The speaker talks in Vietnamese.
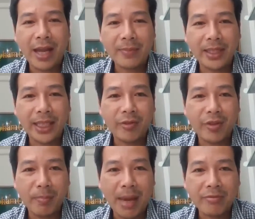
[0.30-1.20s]
khi viết giải
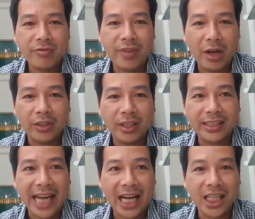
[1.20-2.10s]
pháp thì các em phải
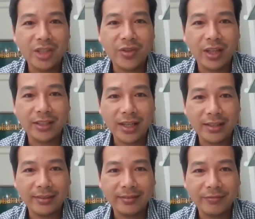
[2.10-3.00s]
bám vào thực trạng ở
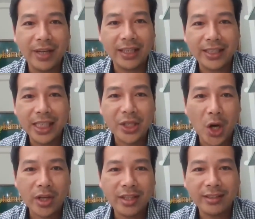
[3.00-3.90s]
phần trên
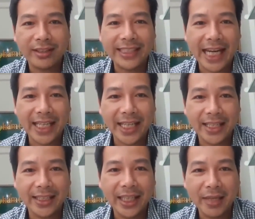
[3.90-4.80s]
phần trên có những thực
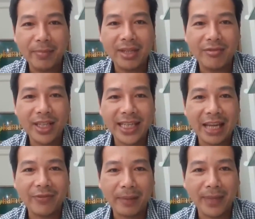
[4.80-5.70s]
trạng gì thì mình
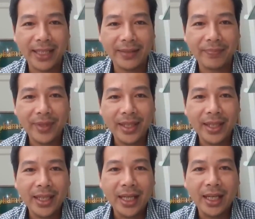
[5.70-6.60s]
viết giải pháp nấy
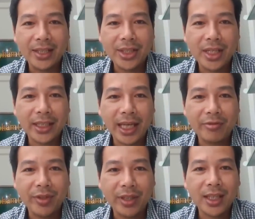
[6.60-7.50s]
ở trên
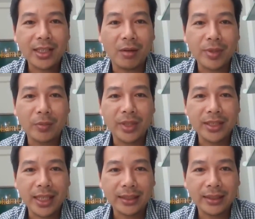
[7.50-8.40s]
các em phân tích cộng
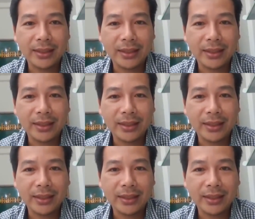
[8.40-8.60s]
đồng chính sách